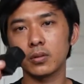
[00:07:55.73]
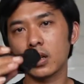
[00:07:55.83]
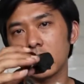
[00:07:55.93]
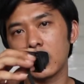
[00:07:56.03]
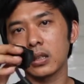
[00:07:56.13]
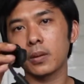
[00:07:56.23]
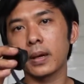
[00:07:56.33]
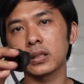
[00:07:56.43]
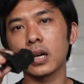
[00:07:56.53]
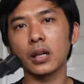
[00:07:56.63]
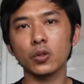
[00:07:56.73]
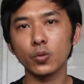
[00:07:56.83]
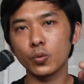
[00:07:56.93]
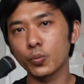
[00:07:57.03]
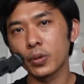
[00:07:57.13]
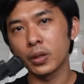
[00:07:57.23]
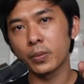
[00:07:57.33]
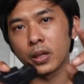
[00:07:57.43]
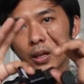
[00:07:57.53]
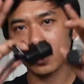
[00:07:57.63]
ketika terpasang itu
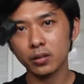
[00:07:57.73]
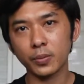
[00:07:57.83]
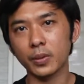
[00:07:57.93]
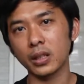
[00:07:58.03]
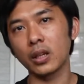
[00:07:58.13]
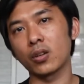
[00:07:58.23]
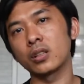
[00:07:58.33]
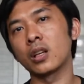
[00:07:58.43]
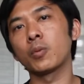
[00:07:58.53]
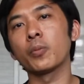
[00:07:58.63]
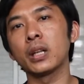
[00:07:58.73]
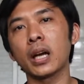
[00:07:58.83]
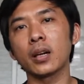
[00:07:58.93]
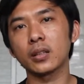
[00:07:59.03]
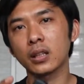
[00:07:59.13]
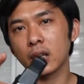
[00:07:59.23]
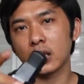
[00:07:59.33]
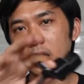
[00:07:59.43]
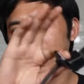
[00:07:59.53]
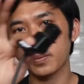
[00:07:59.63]
benar-benar seperti original mobilnya jadi
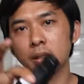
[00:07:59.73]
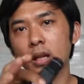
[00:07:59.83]
ketika terpasang